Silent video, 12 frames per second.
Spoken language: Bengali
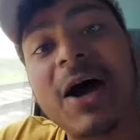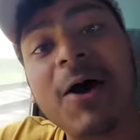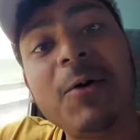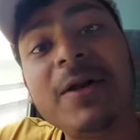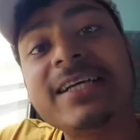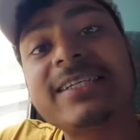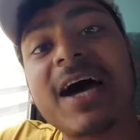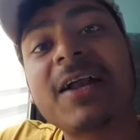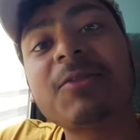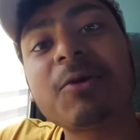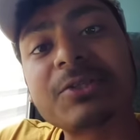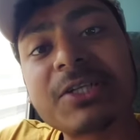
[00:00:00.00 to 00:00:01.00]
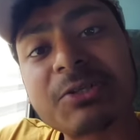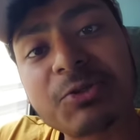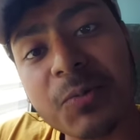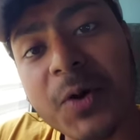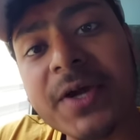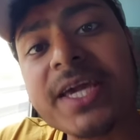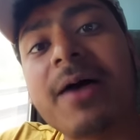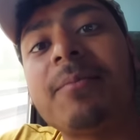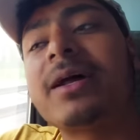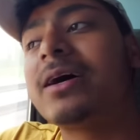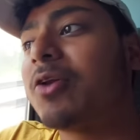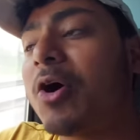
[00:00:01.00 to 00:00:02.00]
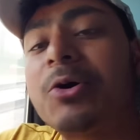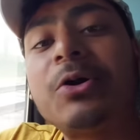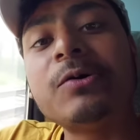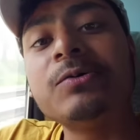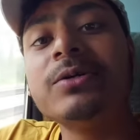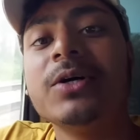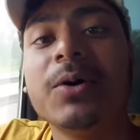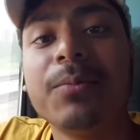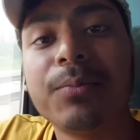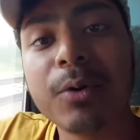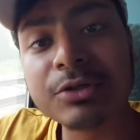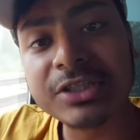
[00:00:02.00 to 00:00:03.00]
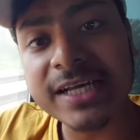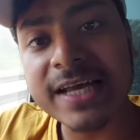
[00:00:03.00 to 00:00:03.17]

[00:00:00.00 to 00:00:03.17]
তাহলে সাড়ে দশটার সময় আমরা লখনৌ পৌঁছে